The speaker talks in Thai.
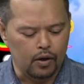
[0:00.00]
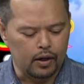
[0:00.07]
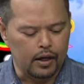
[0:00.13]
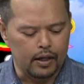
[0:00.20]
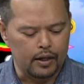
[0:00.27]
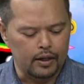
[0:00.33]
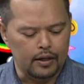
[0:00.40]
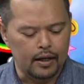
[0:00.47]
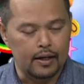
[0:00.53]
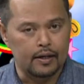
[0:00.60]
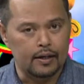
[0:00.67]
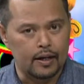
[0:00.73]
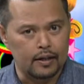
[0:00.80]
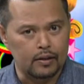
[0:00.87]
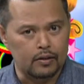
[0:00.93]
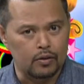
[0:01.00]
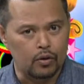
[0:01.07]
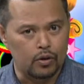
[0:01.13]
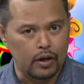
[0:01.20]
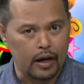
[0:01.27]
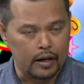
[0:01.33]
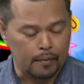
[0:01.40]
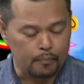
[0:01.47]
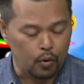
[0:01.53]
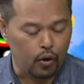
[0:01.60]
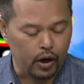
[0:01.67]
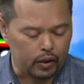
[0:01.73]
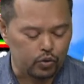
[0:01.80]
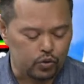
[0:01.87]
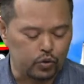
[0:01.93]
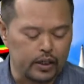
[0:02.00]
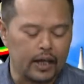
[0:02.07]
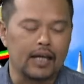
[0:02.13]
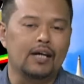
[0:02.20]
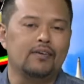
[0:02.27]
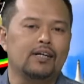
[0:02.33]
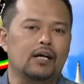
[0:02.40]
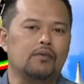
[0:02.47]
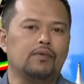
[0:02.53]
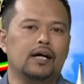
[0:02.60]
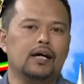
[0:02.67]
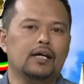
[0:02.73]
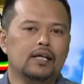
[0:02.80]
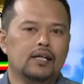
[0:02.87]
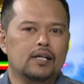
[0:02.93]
ก็ได้รับรู้กันโดยส่วนใหญ่แล้วนะครับว่า